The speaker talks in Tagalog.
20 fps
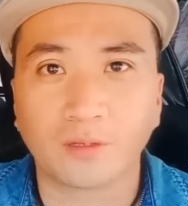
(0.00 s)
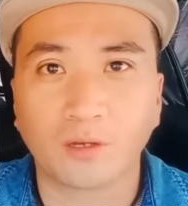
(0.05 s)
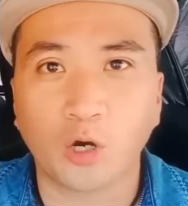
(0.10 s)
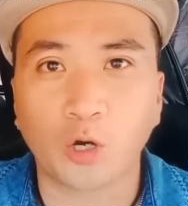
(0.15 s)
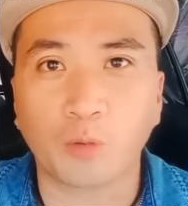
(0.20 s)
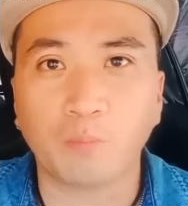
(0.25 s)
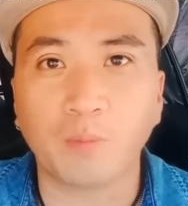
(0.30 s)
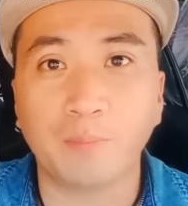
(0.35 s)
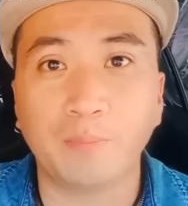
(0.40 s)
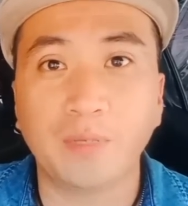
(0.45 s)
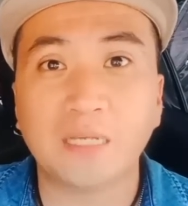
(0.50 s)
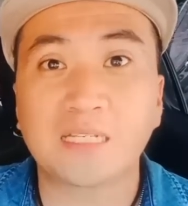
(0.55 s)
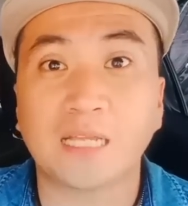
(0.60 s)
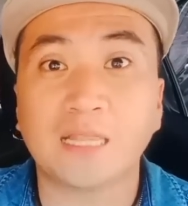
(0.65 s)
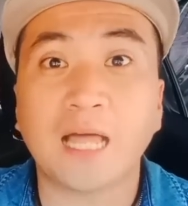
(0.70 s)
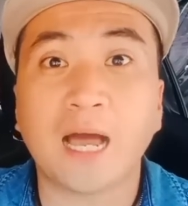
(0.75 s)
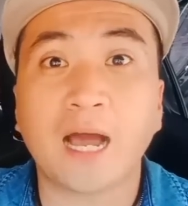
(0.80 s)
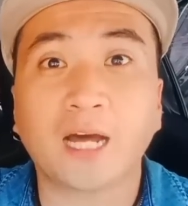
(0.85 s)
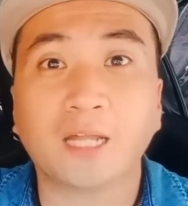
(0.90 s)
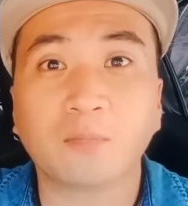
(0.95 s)
Or maybe sa
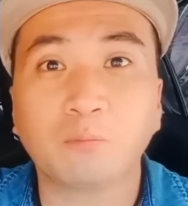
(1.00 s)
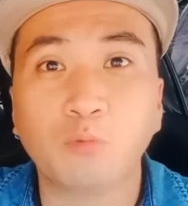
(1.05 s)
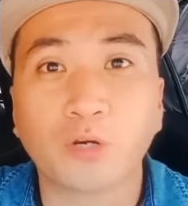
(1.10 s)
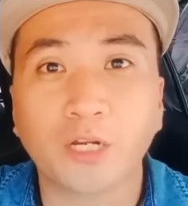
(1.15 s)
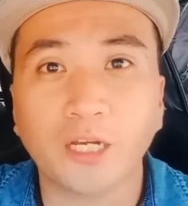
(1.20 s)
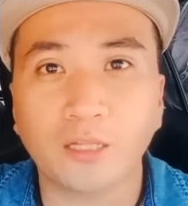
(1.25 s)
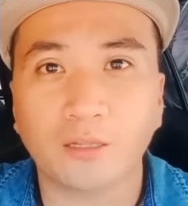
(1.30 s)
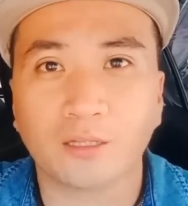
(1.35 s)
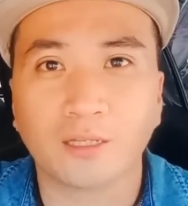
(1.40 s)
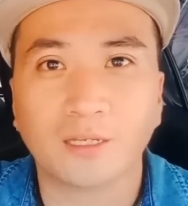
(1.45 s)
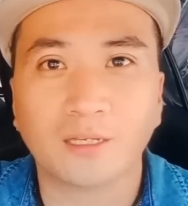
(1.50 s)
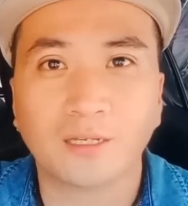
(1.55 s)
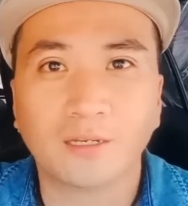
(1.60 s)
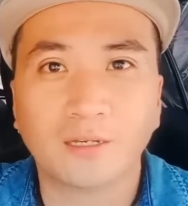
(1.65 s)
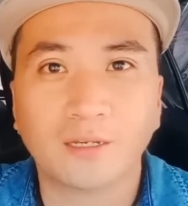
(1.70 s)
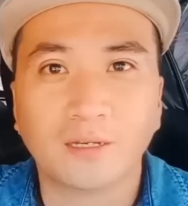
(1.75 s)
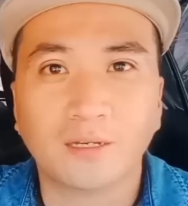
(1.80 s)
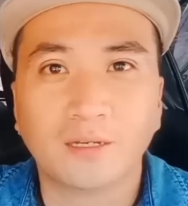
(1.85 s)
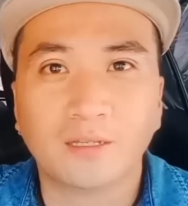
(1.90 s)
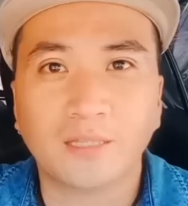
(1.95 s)
lakad mo rin.
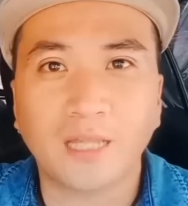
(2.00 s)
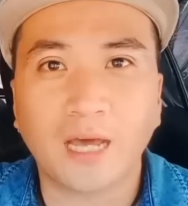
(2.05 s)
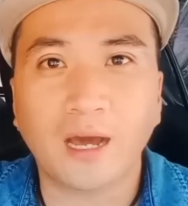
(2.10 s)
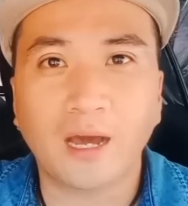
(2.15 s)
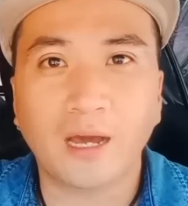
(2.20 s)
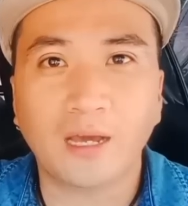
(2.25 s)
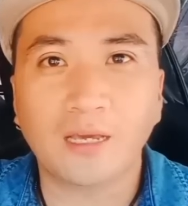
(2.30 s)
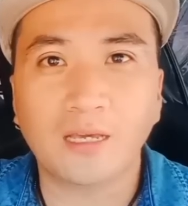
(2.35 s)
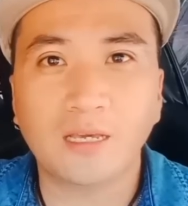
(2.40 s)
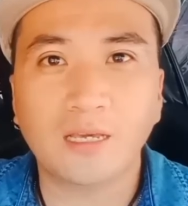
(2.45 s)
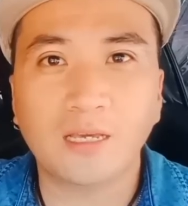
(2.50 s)
Na